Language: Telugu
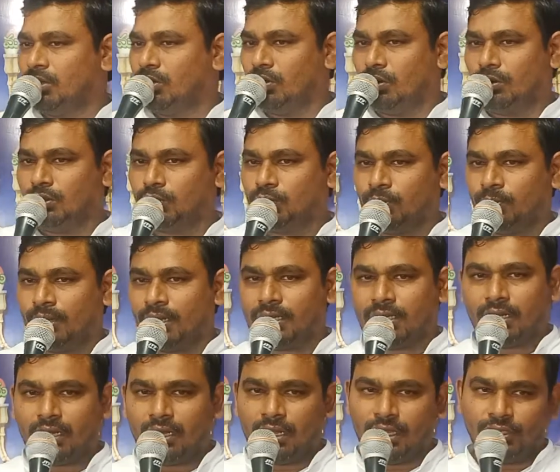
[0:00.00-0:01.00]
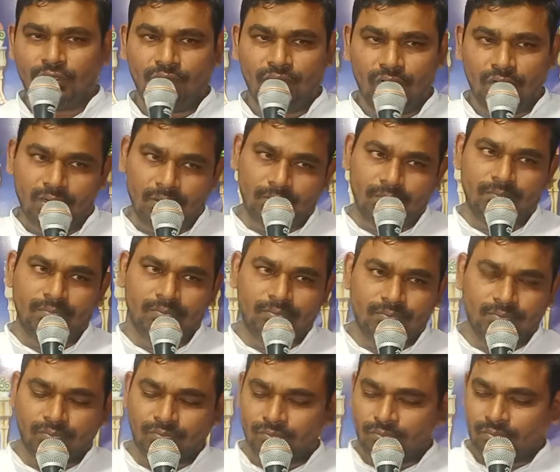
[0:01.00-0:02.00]
ఈరోజు మట్టల ఆదివారం
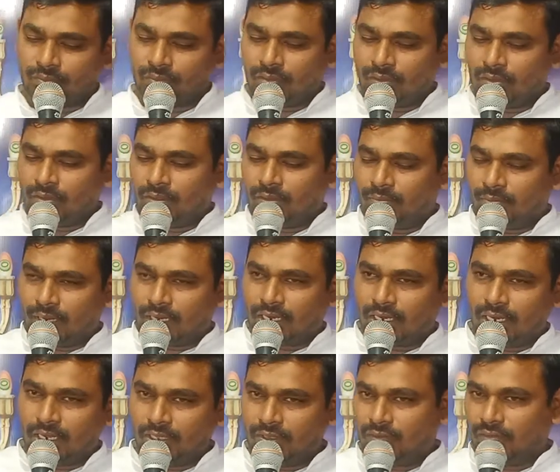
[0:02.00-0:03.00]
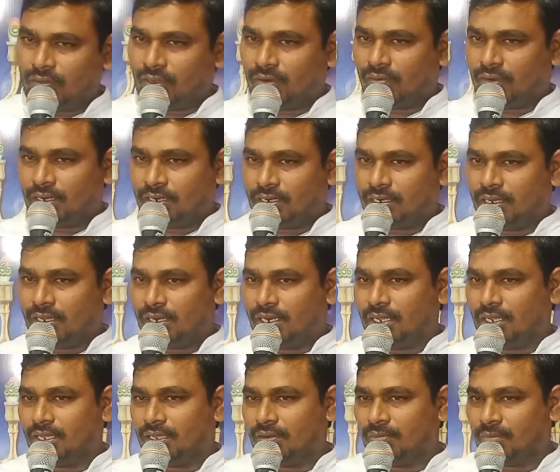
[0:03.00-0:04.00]
మట్టల ఆదివారం అంటున్నారు
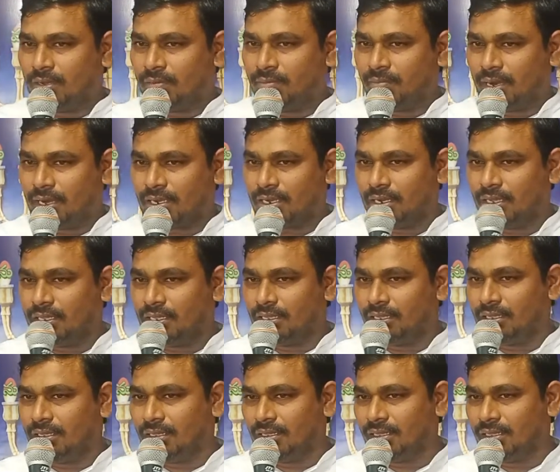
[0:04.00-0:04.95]
అయ్య గారు మరి మట్లయ్యి